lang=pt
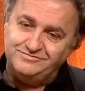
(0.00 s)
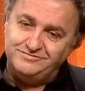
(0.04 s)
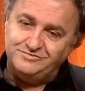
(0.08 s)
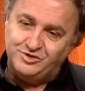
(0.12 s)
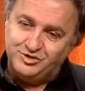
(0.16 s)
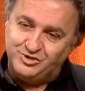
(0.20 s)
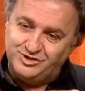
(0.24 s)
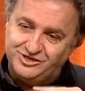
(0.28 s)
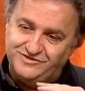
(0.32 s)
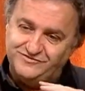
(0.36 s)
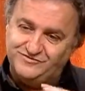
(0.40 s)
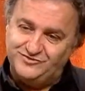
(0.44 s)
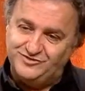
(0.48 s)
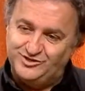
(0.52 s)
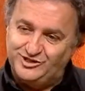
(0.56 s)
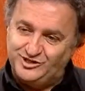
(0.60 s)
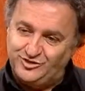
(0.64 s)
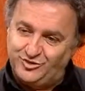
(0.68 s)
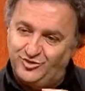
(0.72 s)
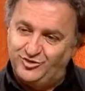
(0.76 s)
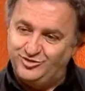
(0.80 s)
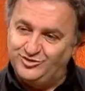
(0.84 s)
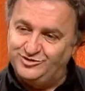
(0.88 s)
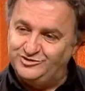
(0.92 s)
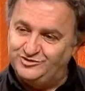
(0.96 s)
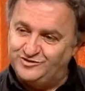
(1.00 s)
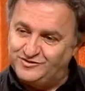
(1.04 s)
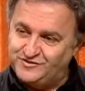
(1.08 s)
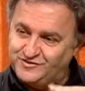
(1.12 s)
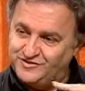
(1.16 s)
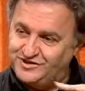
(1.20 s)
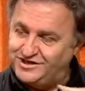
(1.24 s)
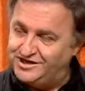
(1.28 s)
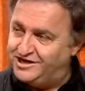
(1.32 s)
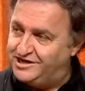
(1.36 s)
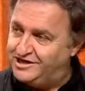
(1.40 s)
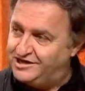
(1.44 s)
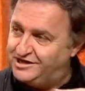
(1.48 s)
meus livros de contos
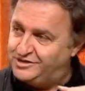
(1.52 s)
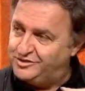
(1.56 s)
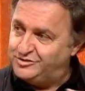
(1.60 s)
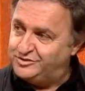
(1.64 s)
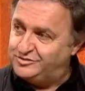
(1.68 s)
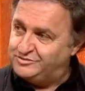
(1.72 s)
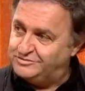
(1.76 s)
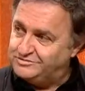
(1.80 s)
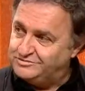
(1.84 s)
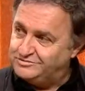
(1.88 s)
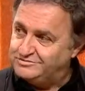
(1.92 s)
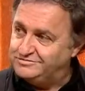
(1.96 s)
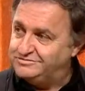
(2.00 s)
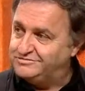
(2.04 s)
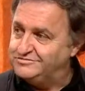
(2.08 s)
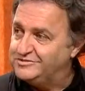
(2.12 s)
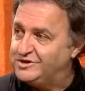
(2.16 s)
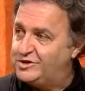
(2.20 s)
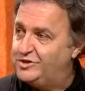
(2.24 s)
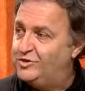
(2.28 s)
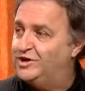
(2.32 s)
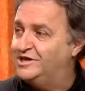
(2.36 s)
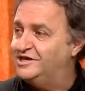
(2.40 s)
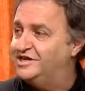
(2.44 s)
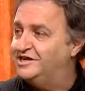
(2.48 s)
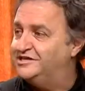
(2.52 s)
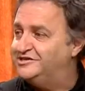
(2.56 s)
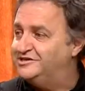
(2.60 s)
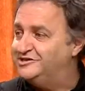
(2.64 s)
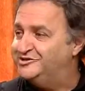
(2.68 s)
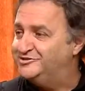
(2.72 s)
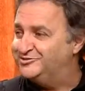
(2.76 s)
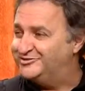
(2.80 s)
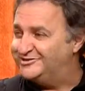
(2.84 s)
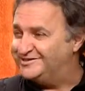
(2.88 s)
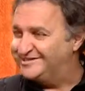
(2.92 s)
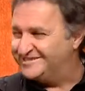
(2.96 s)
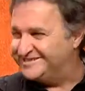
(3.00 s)
ficaram é.
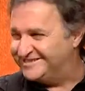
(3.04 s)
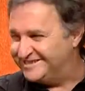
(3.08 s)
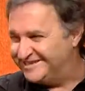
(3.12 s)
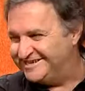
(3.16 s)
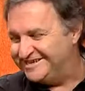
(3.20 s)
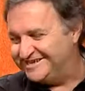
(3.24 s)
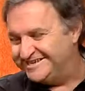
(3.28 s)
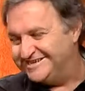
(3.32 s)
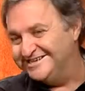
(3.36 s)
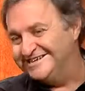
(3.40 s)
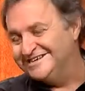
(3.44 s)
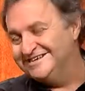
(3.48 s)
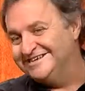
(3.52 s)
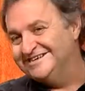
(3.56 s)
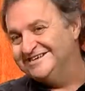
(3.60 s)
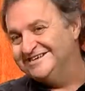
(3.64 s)
guardadinhos, né? Na